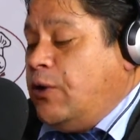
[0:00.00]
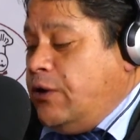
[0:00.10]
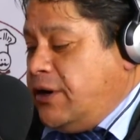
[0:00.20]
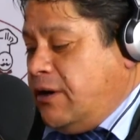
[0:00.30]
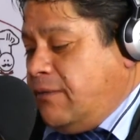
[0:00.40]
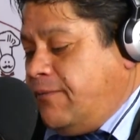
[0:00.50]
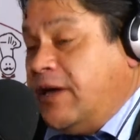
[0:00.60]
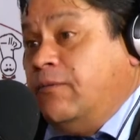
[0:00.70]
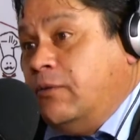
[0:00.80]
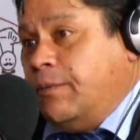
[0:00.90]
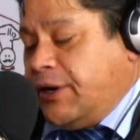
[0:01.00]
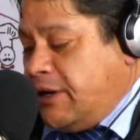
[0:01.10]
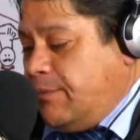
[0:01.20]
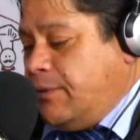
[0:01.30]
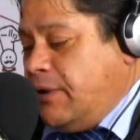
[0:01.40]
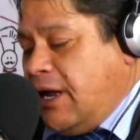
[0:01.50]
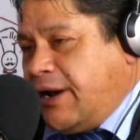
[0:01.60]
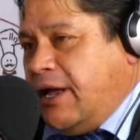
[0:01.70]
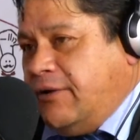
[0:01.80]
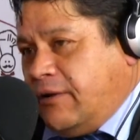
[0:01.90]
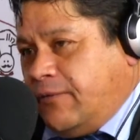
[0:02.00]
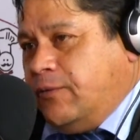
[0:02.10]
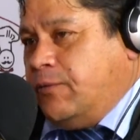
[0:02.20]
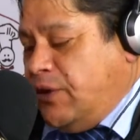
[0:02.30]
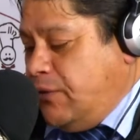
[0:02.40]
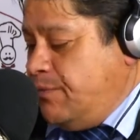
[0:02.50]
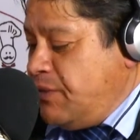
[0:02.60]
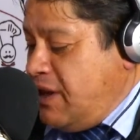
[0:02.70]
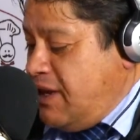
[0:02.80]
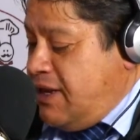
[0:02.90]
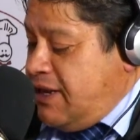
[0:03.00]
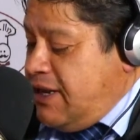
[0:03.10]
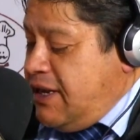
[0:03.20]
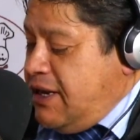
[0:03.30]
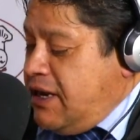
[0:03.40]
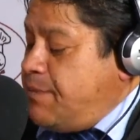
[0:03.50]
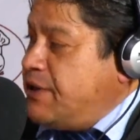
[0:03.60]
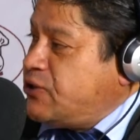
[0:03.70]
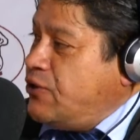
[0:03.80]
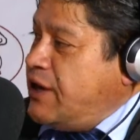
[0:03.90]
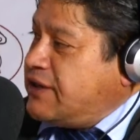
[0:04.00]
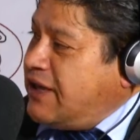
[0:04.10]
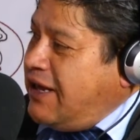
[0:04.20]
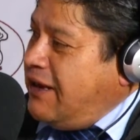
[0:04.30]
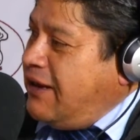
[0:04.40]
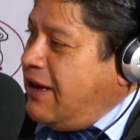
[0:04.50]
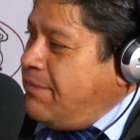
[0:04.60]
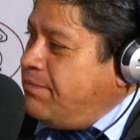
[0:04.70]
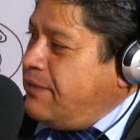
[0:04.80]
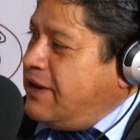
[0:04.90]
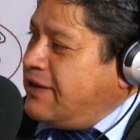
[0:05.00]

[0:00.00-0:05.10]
incluidos en el Facebook, por ejemplo, en la radio, en el Facebook mío. Las personas que han